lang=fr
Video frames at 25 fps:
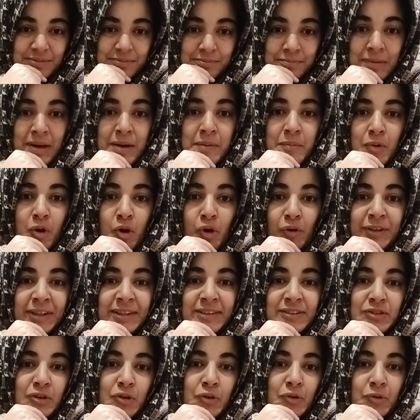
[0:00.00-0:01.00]
même en
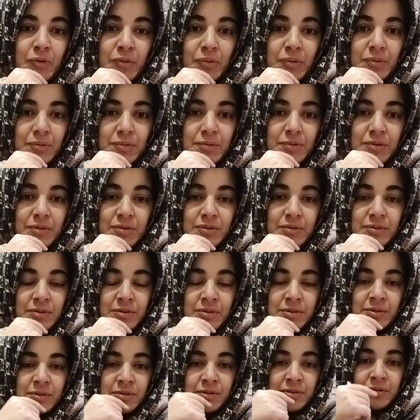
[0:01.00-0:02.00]
étant
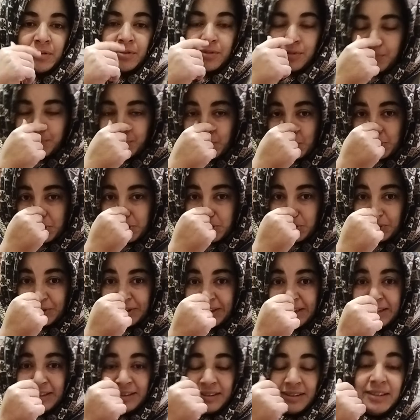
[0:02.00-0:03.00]
euh,
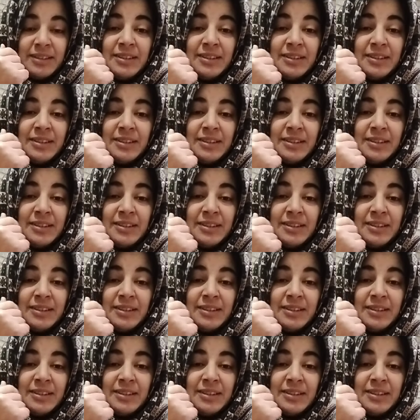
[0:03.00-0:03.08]
pensionné,